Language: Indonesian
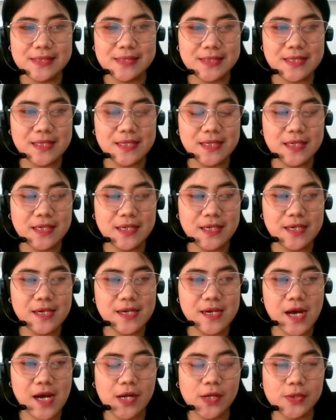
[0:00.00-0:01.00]

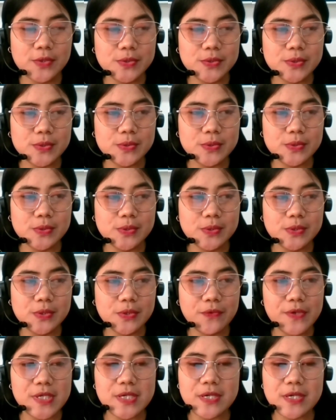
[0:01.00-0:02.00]
Uh, kalau
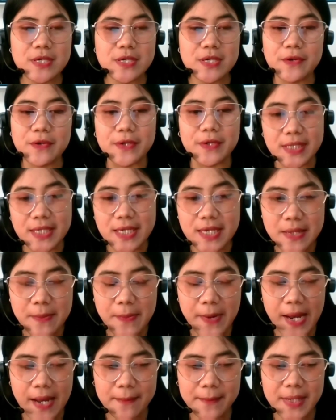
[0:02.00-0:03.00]
untuk withdrawalnya
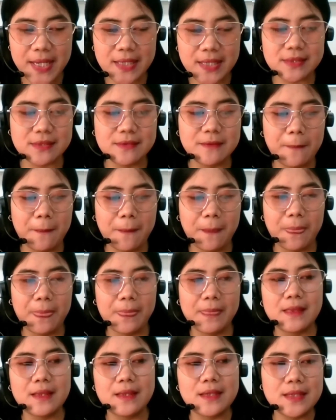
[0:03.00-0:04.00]
nih Pak Ahmad, mm
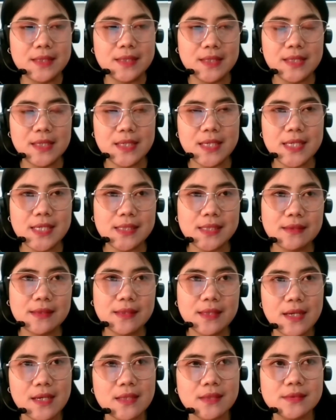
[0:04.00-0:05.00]
-hmm. uh,
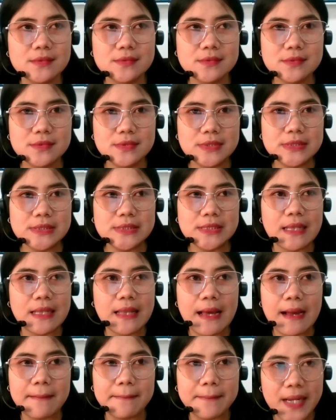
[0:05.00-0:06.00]
kita
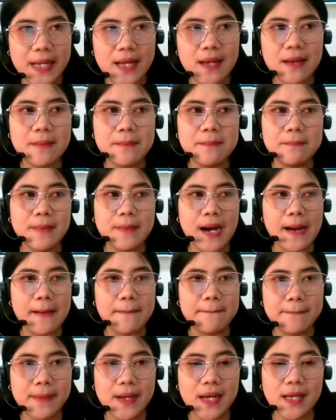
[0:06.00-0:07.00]
selama
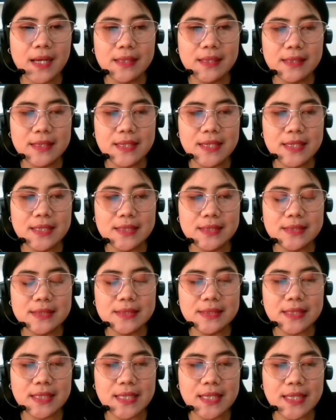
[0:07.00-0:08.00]
Bapak
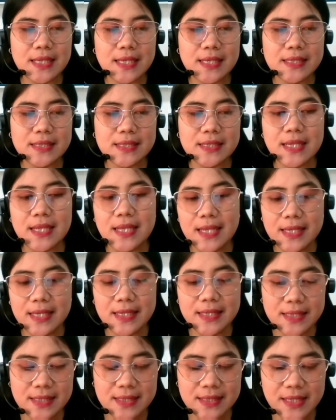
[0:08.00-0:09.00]
dan
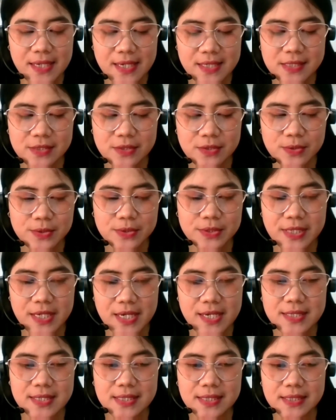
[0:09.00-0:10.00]
klien-kliennya itu
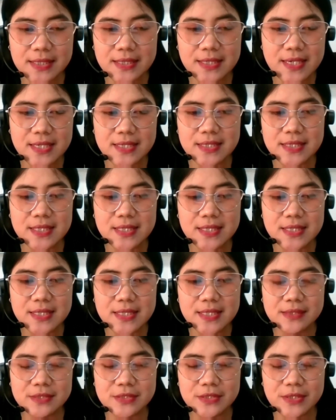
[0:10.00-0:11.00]
tradingnya hmm. di
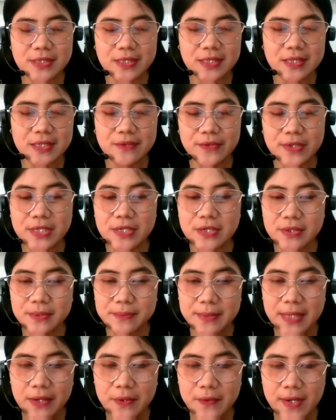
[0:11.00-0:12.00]
uh, sorry
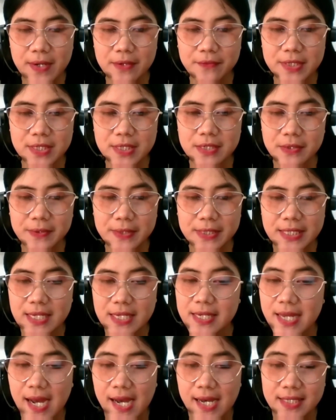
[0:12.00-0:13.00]
withdraw, melakukan
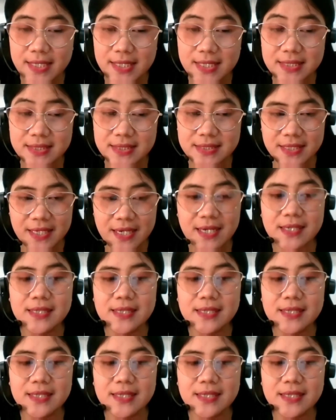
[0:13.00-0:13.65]
withdrawalnya di hari kerja